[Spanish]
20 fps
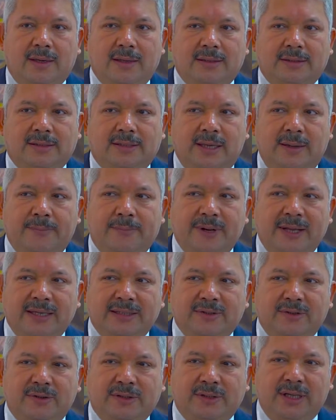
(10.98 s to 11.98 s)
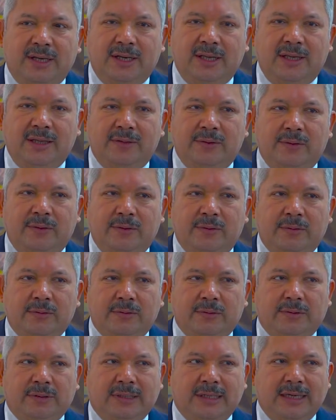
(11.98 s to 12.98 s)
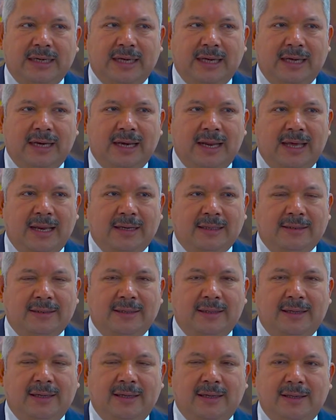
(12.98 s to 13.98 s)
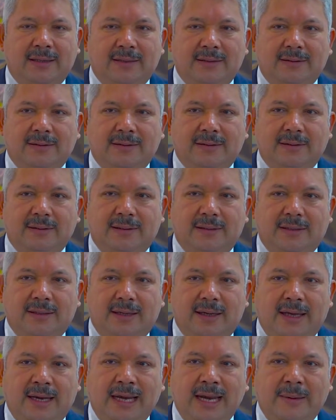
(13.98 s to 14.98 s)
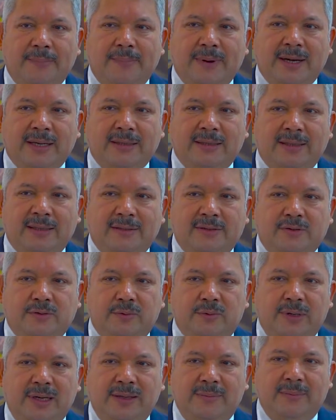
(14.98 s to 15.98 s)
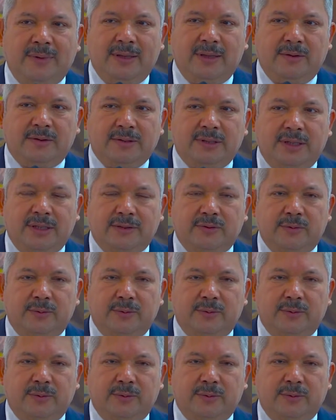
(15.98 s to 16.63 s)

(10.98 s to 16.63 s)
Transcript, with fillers: Siempre he sostenido que el arte es la parte sublime de los seres